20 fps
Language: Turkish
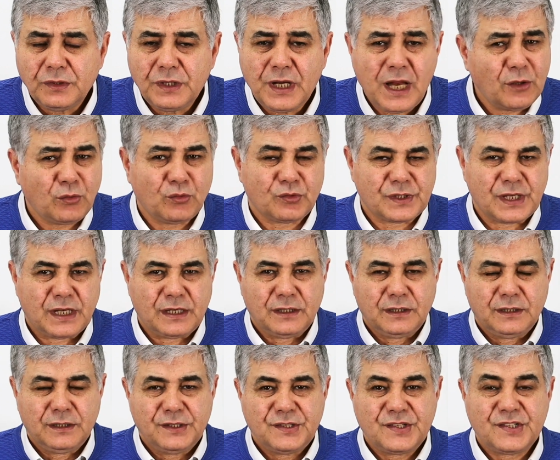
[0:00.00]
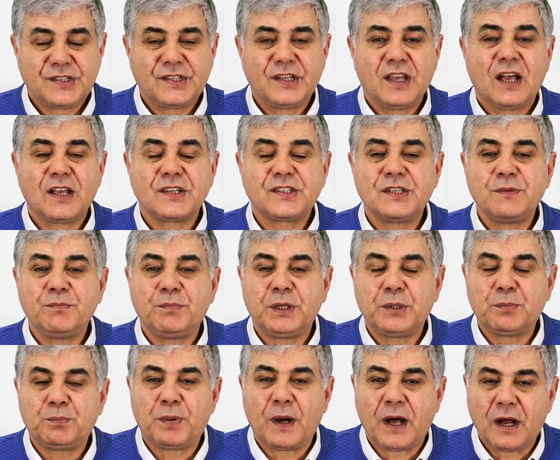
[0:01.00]
ne güzel siyasi
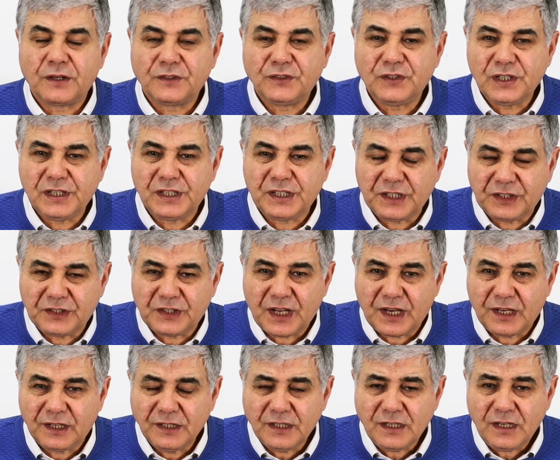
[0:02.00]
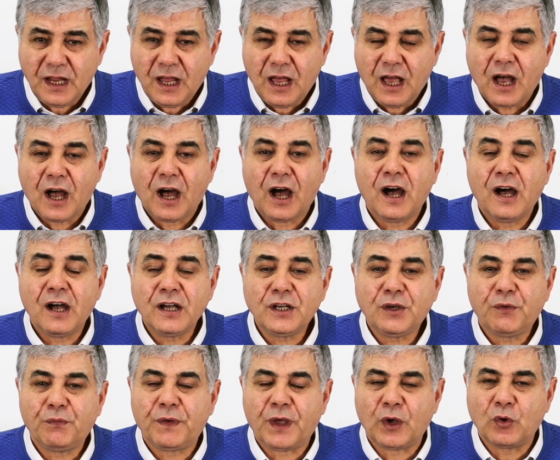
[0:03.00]
bir parti liderinin
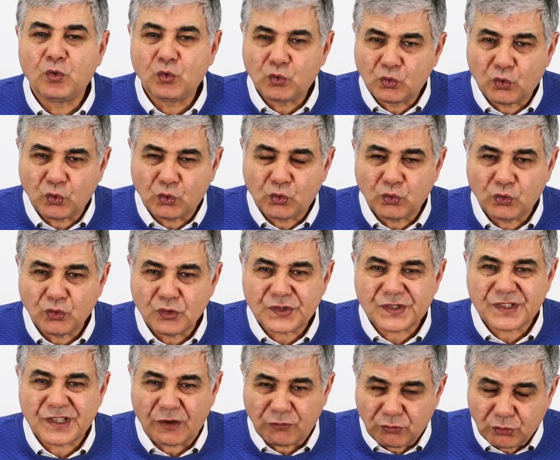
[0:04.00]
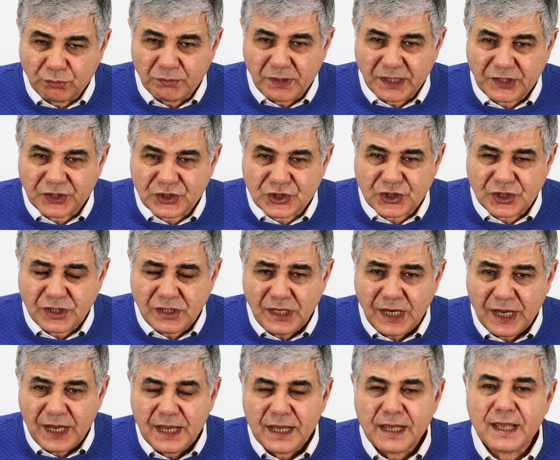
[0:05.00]
hak ve hukukunu savunmak
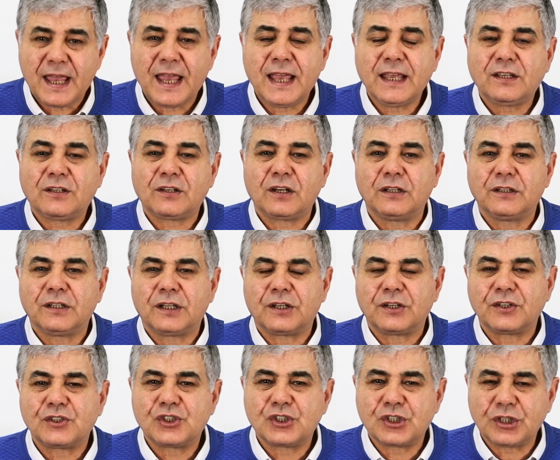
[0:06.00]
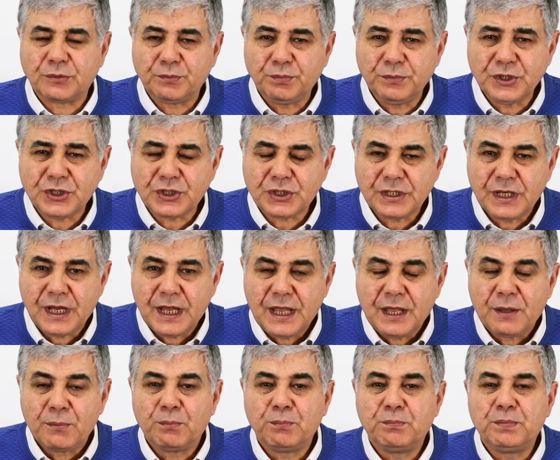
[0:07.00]
için ekranlara çıkmış
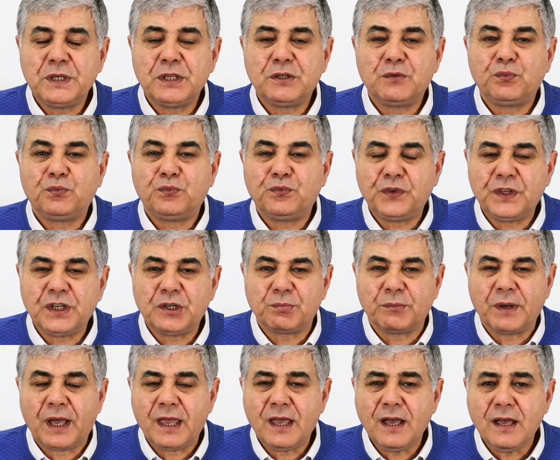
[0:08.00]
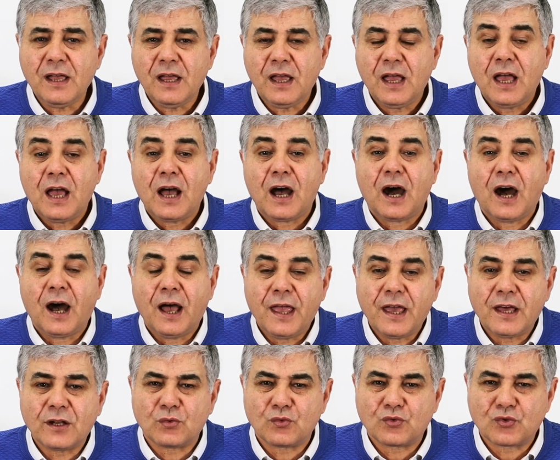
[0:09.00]
bir firmaya
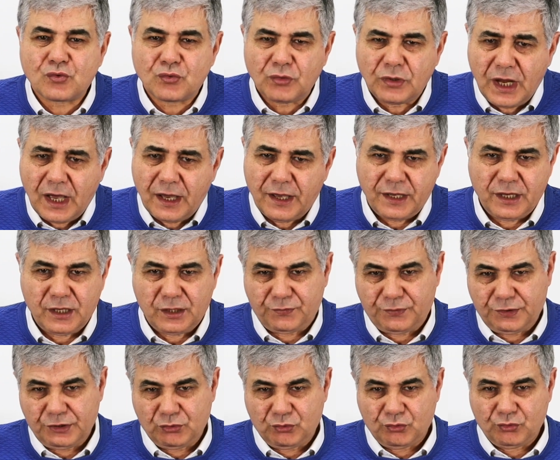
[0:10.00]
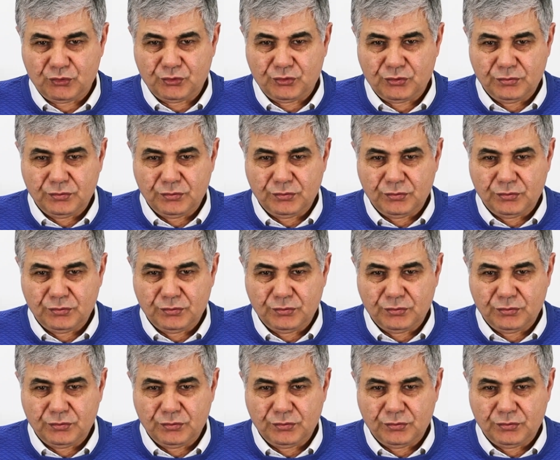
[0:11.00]
ayar üstüne ayar veriyor.